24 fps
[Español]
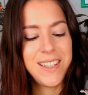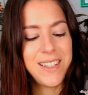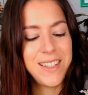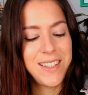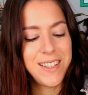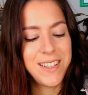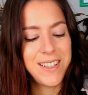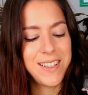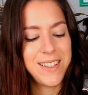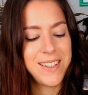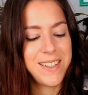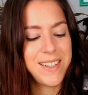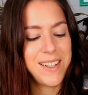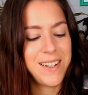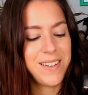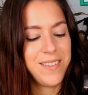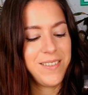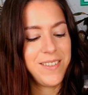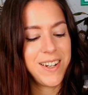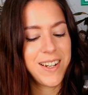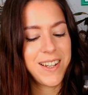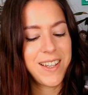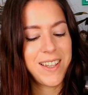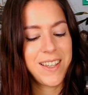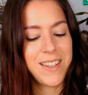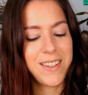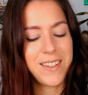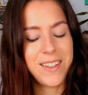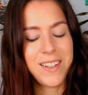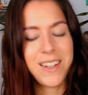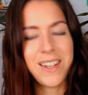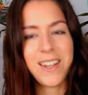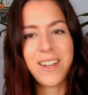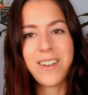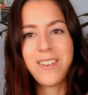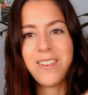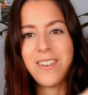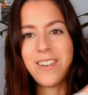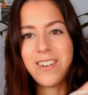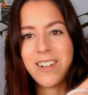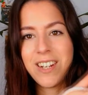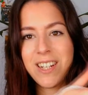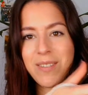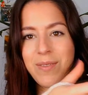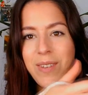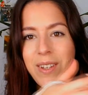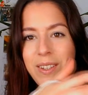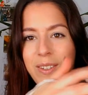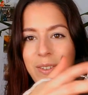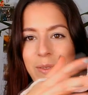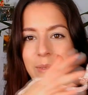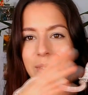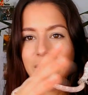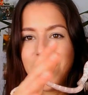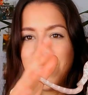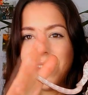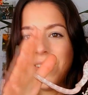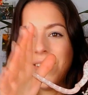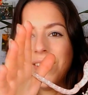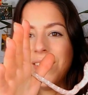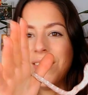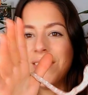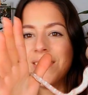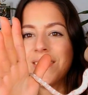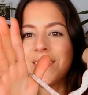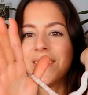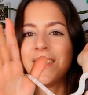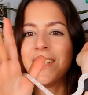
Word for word: y quiero ver qué, colores va tomando,